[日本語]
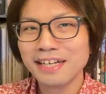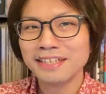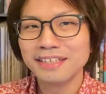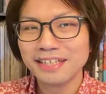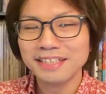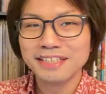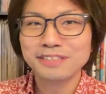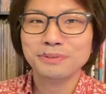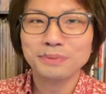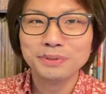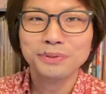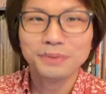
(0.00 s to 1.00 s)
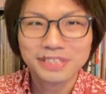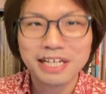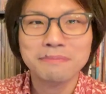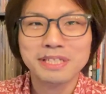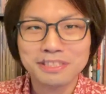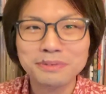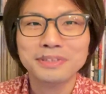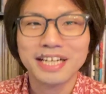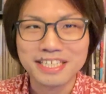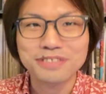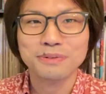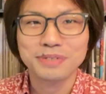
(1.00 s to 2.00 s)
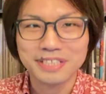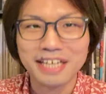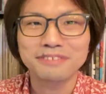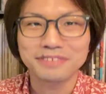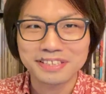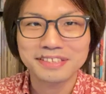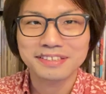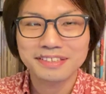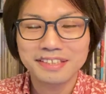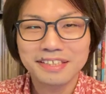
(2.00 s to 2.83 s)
段階でその人は差別の対象になるんです。